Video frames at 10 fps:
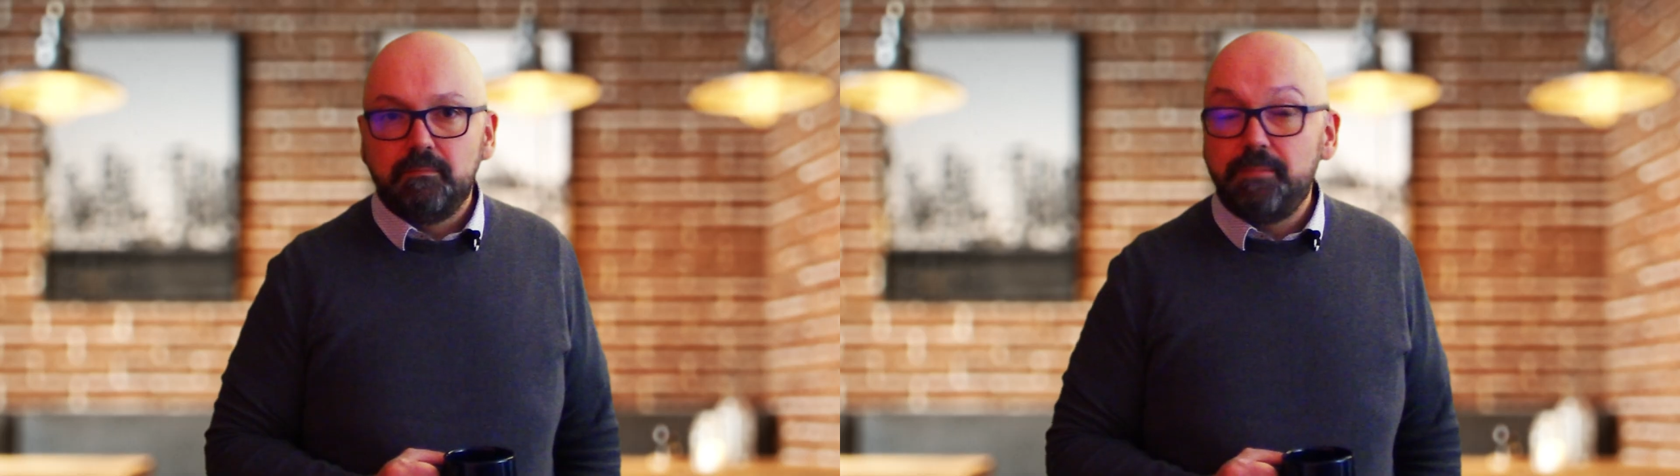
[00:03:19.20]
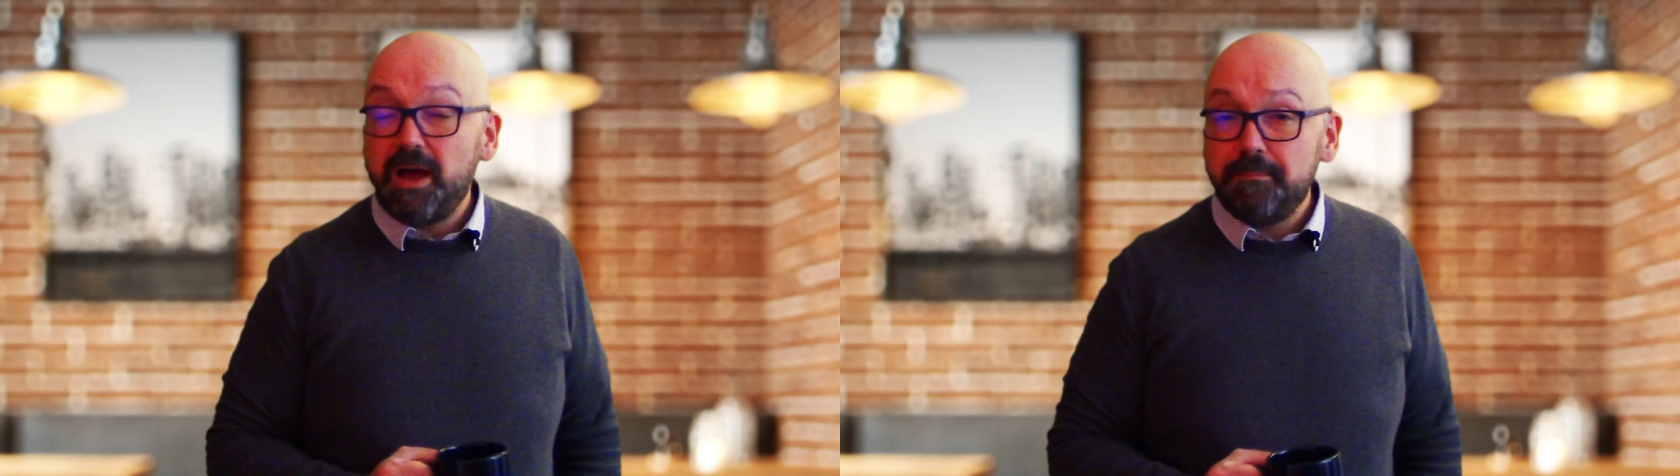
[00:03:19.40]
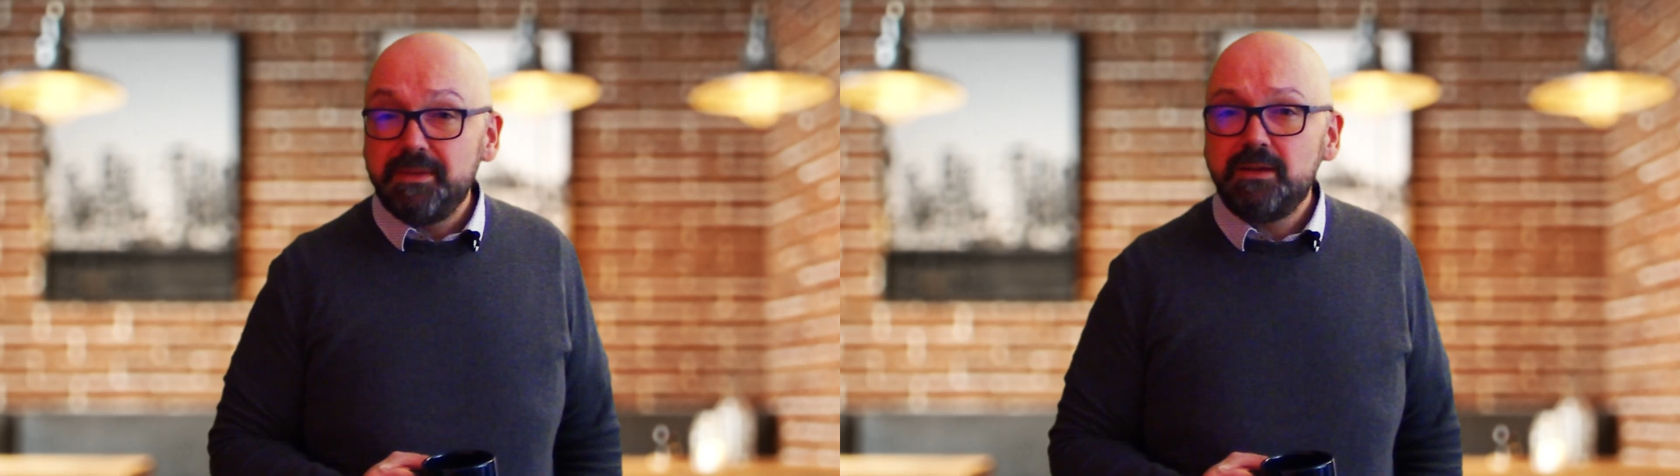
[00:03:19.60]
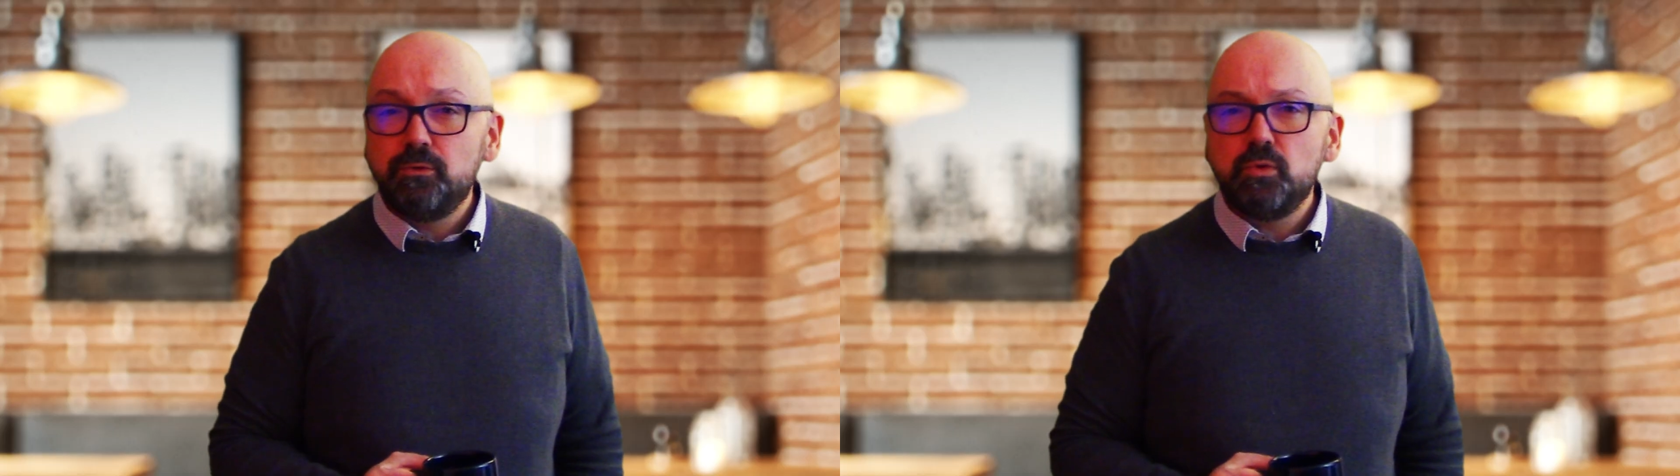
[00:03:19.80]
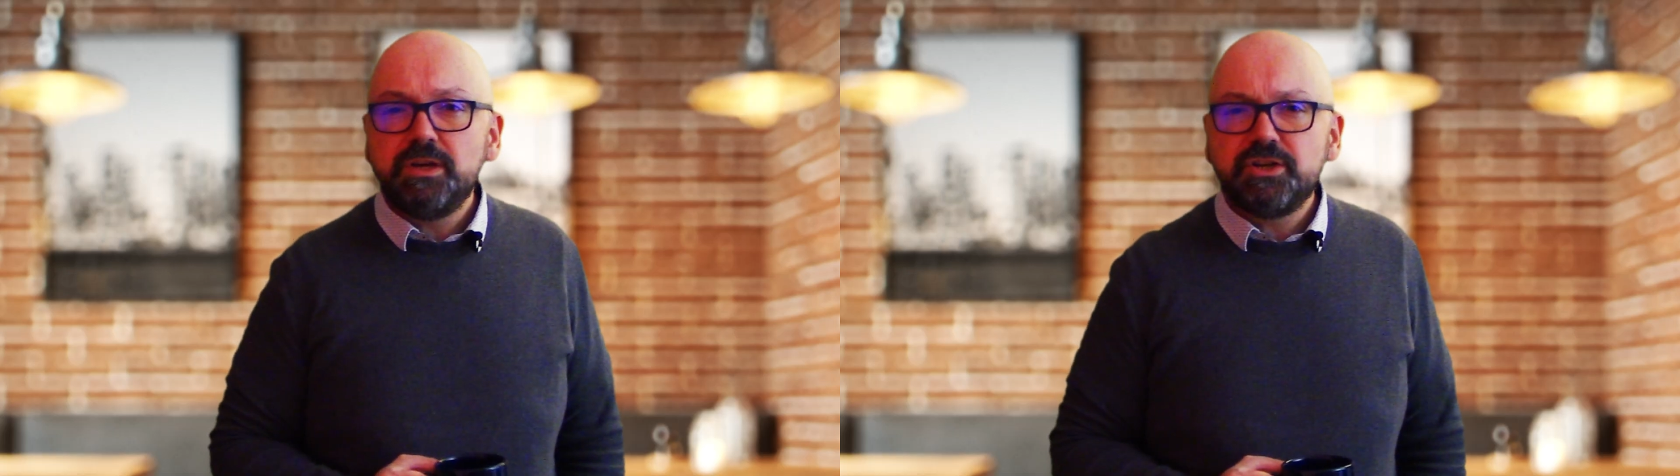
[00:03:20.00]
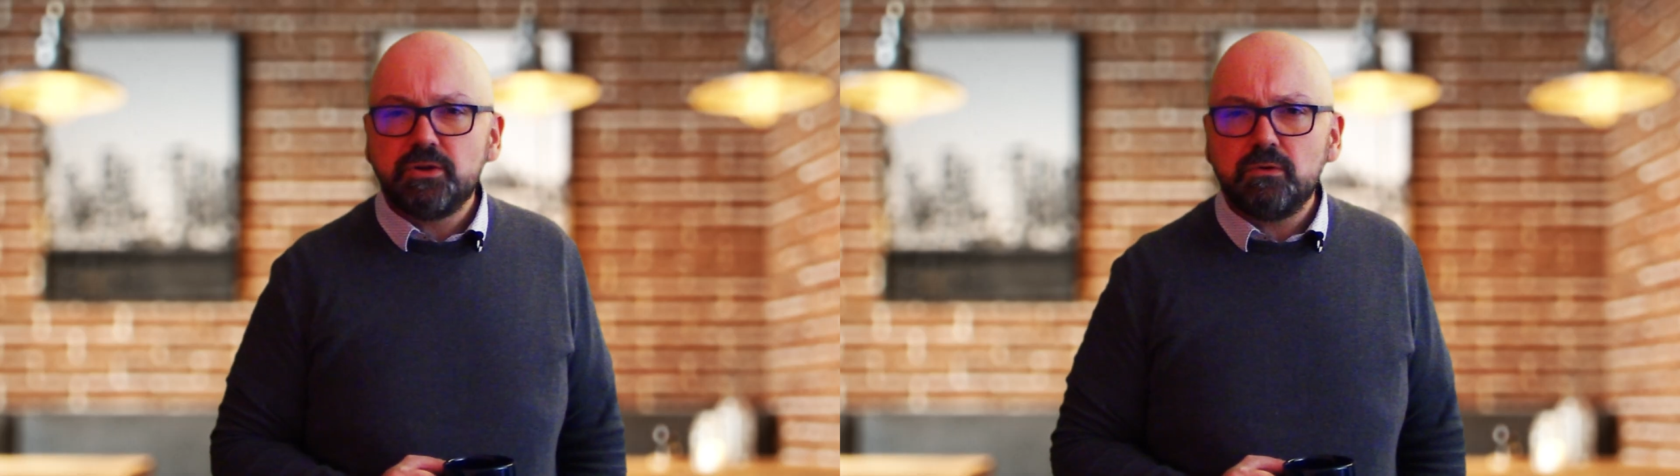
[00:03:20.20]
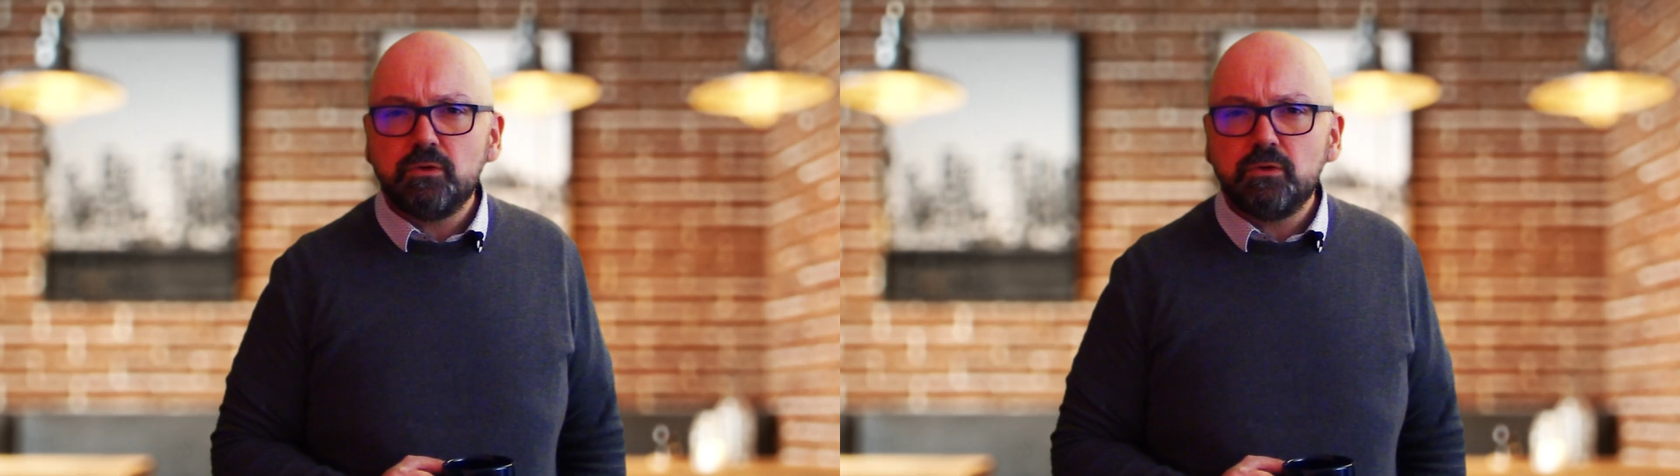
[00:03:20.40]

Parmi tous les gens